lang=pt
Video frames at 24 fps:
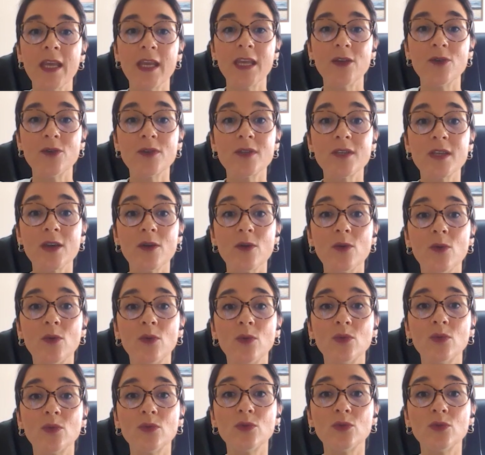e o
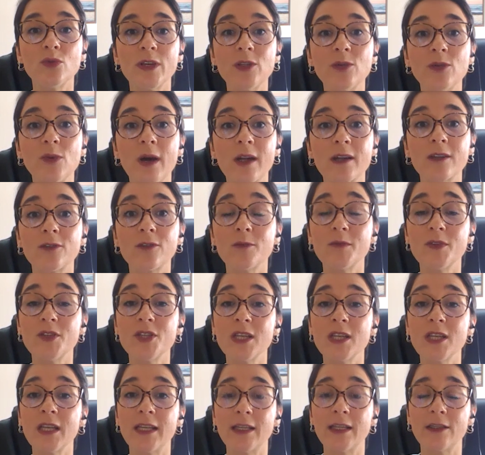segundo, do Eduardo
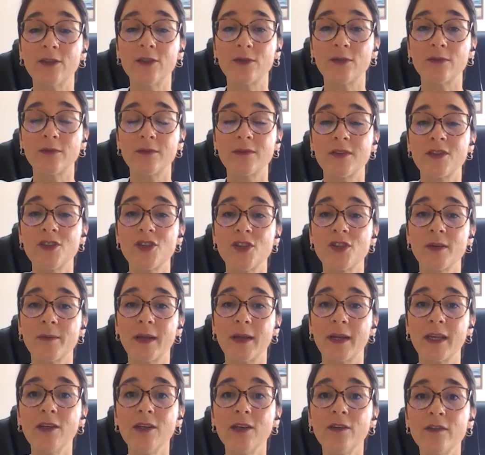Micheletto, se
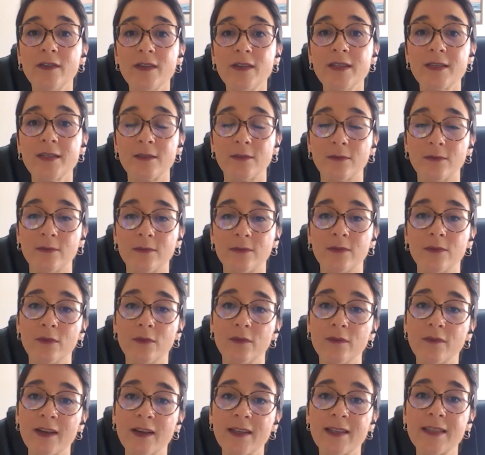chama Inovação,
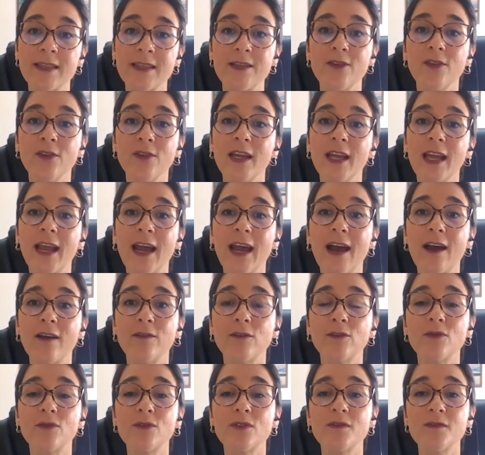o fascínio
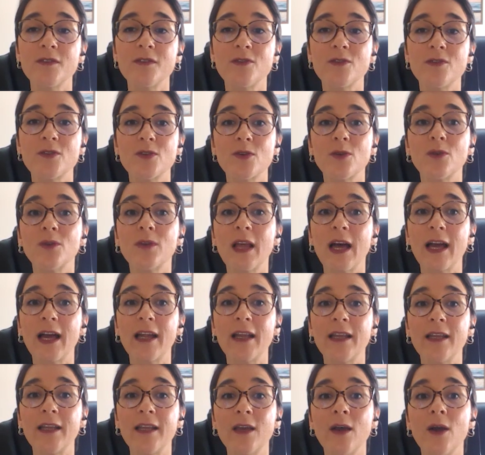inegável dos vídeos
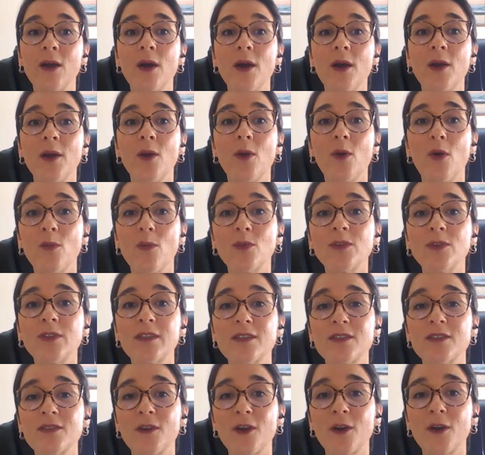online, como
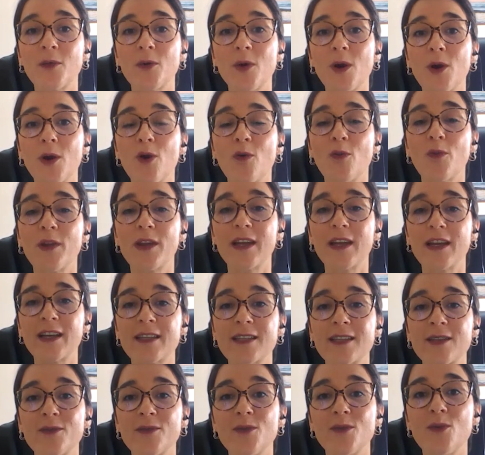transformam a
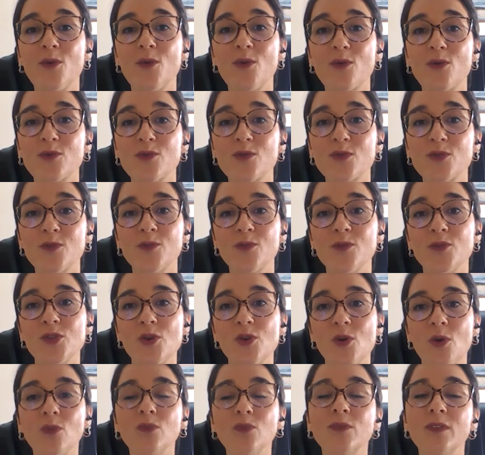comunicação e o consumo de
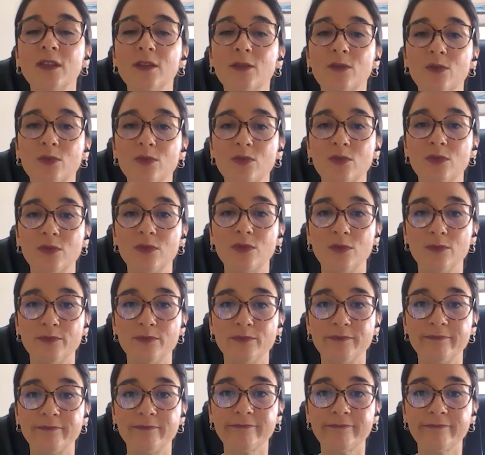conteúdo.